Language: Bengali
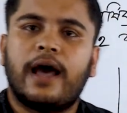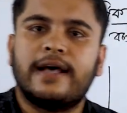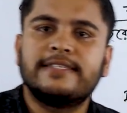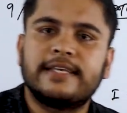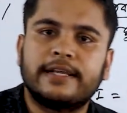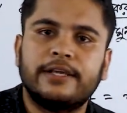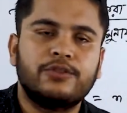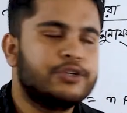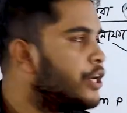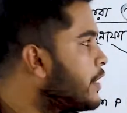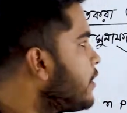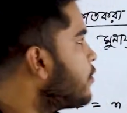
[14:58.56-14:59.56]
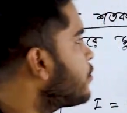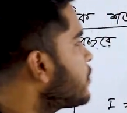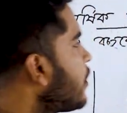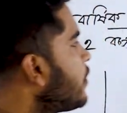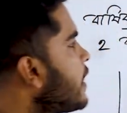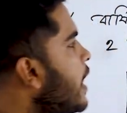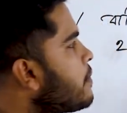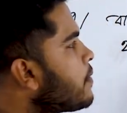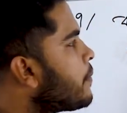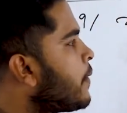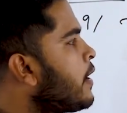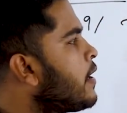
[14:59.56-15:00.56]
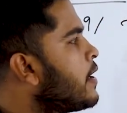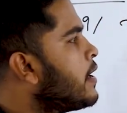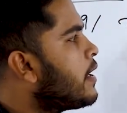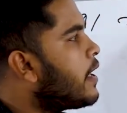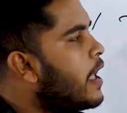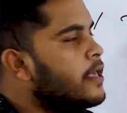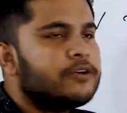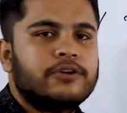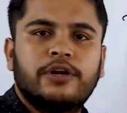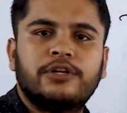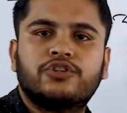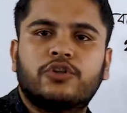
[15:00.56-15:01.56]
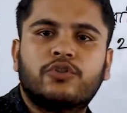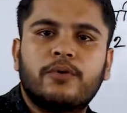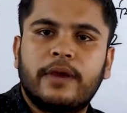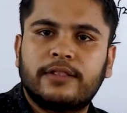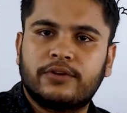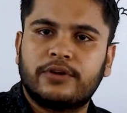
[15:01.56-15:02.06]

আনসার কিন্তু সেটাই হতো তাহলে এইভাবে এই ধরনের যত ম্যাথ